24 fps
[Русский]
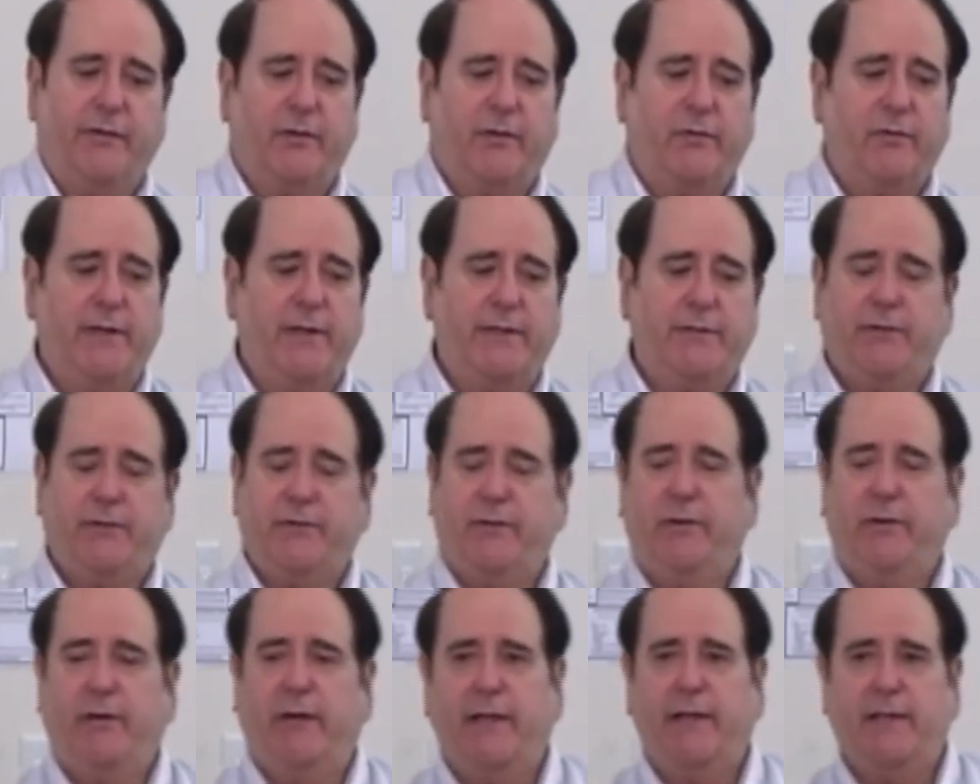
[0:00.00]
который вы
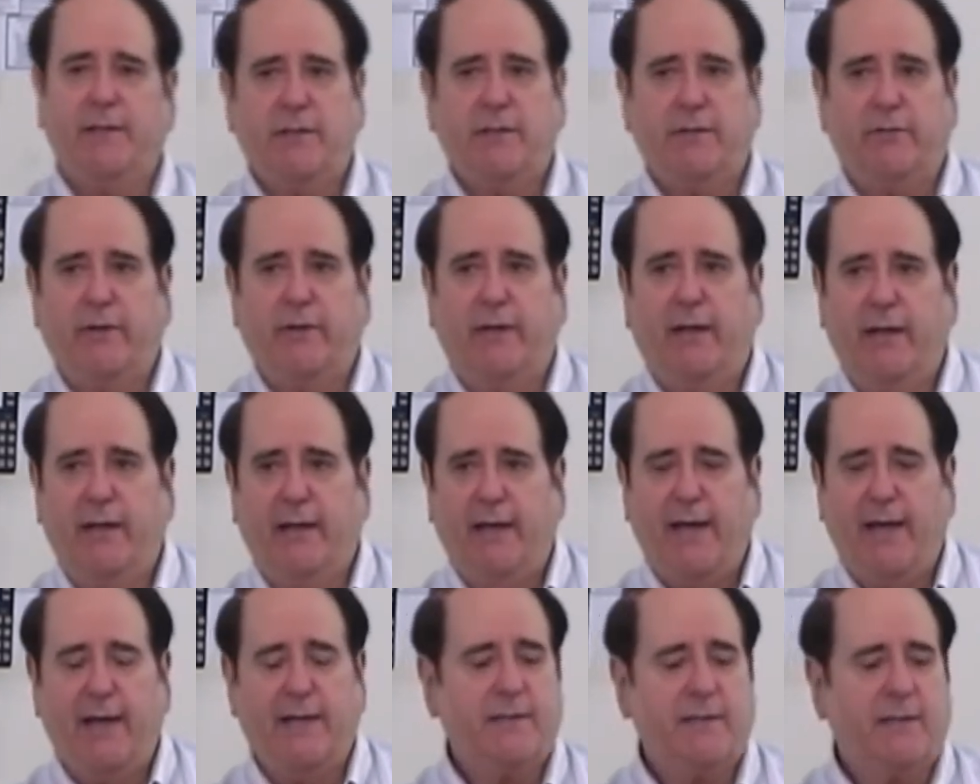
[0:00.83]
задаете,
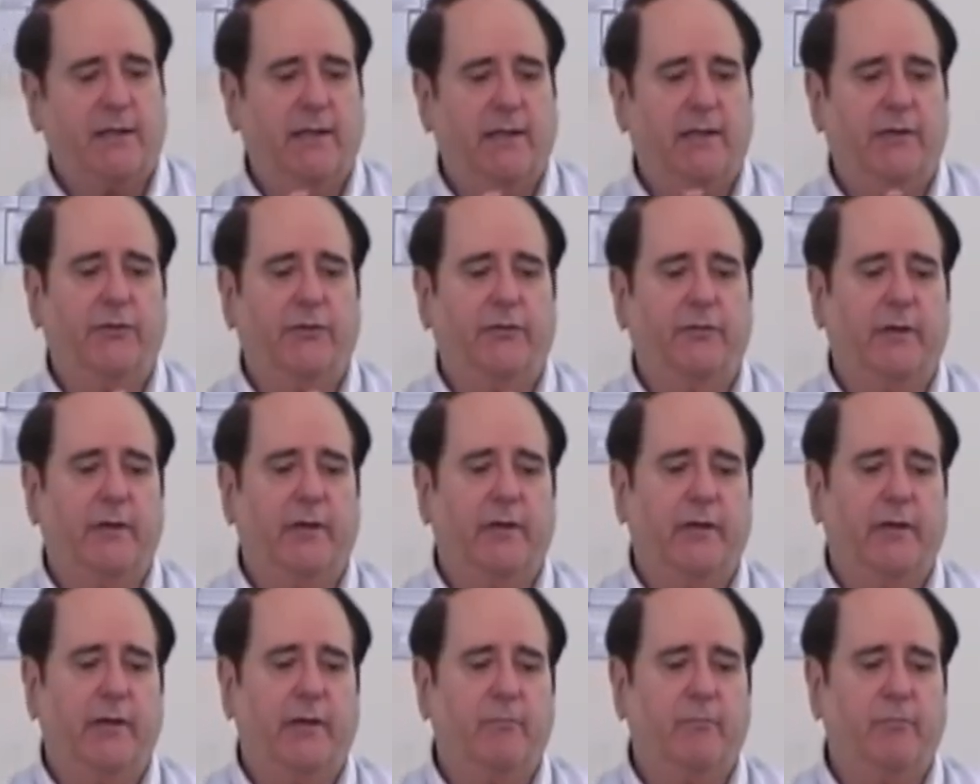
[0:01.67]
вполне
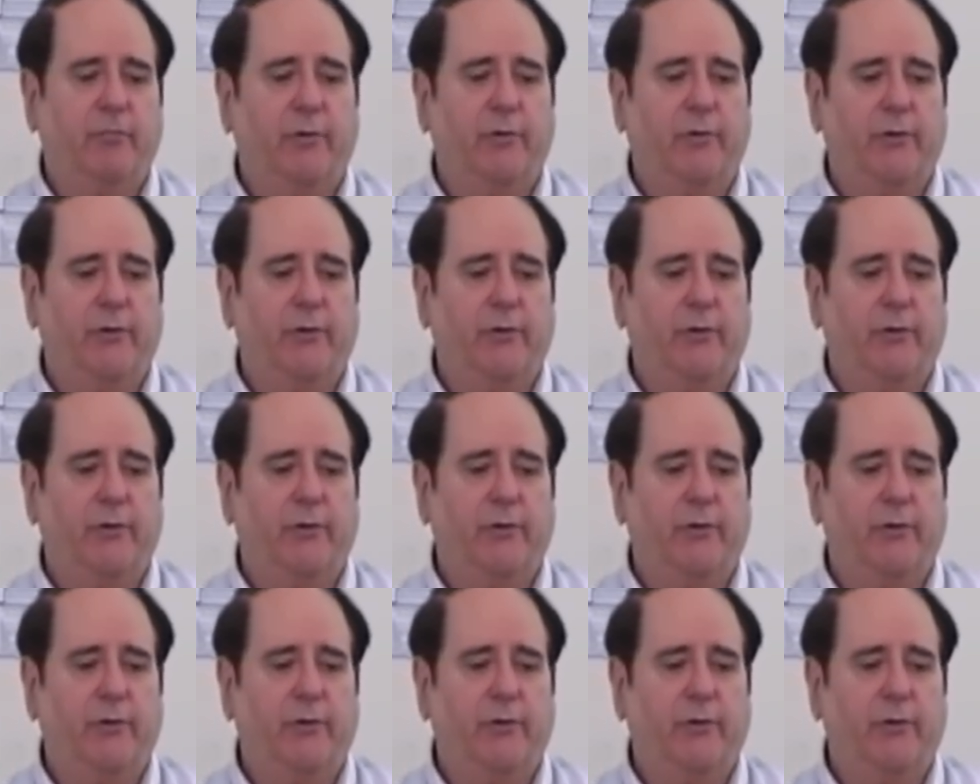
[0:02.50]
уместный